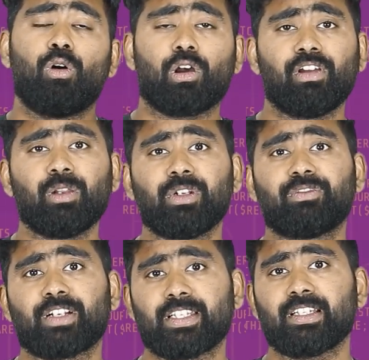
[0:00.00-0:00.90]
ఒకవేళ మీరు
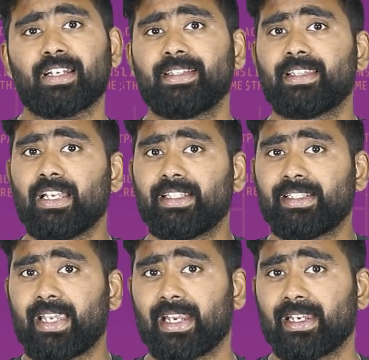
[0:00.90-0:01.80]
ఫ్రెషర్ అయితే
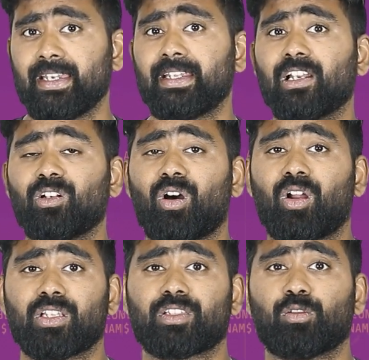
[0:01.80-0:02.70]
టెక్నికల్
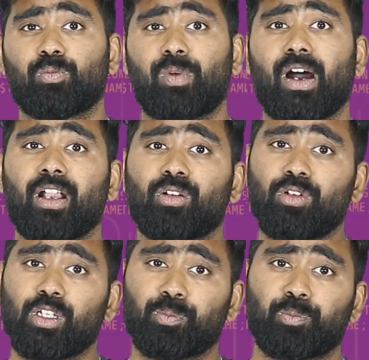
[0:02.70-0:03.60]
నాలెడ్జ్తో పాటు
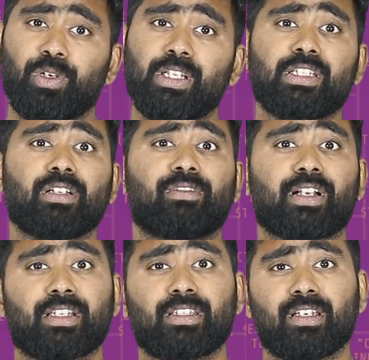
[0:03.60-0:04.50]
ఇప్పటి నుంచే
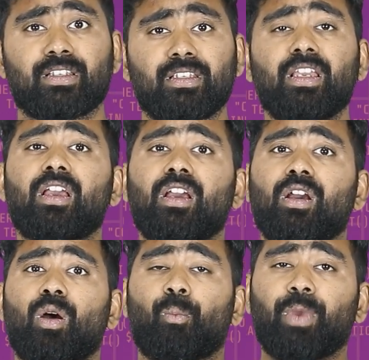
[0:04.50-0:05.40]
వర్క్ చేసి
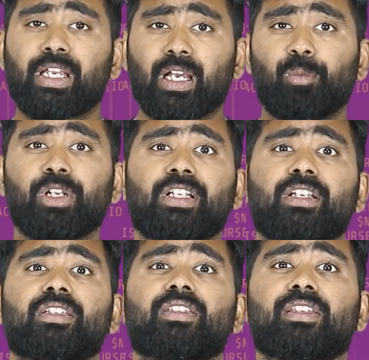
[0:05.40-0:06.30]
మీ
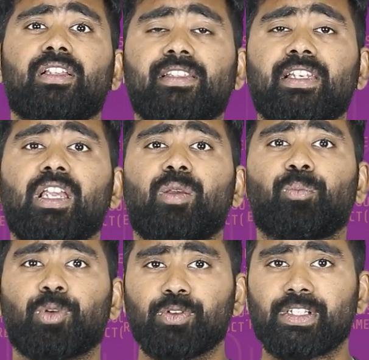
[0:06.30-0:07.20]
కమ్యూనికేషన్ స్కిల్స్ని
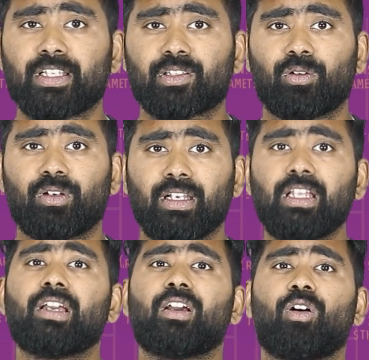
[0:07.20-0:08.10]
ఇంప్రూవ్
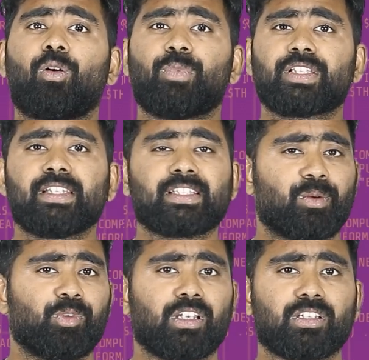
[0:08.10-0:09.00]
చేసుకోండి బిజినెస్
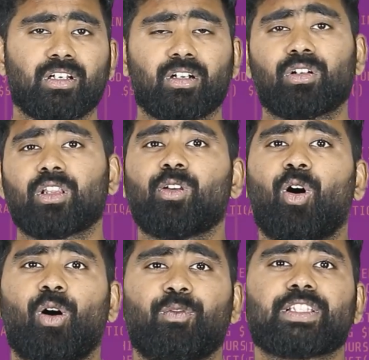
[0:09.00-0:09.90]
కమ్యూనికేషన్ ఎలా ఉంటుంది
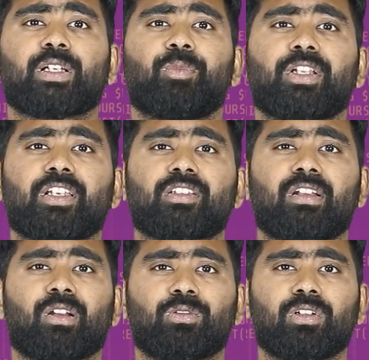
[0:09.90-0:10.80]
ఆఫీస్ కమ్యూనికేషన్
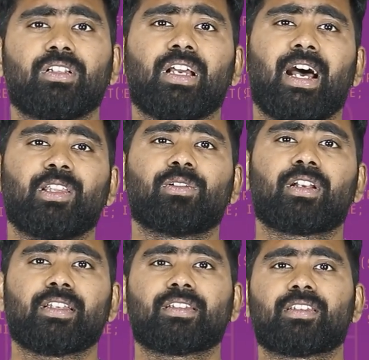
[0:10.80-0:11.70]
ఎలా ఉంటుంది అది కూడా
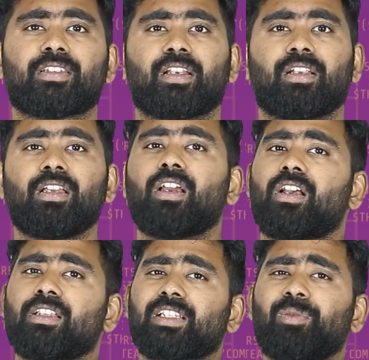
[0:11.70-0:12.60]
రీసెర్చ్ చేయండి
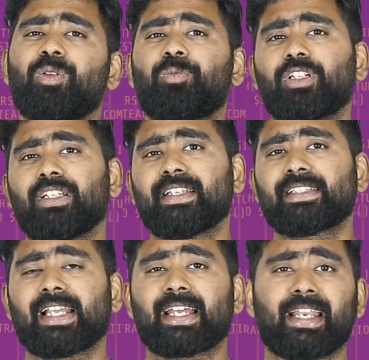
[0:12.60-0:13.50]
సమ్ ఇంపార్టెంట్
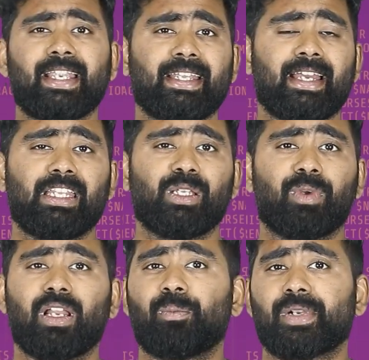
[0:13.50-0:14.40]
థింగ్స్ లైక్ రైటింగ్ అండ్
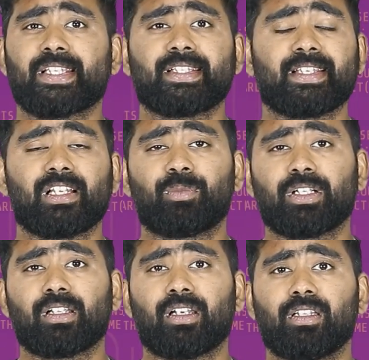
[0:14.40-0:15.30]
ఈమెయిల్ మెసేజెస్ ఎలా
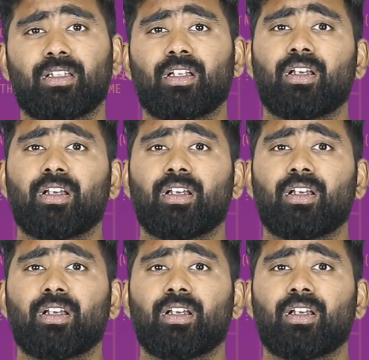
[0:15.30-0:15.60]
పెట్టాలి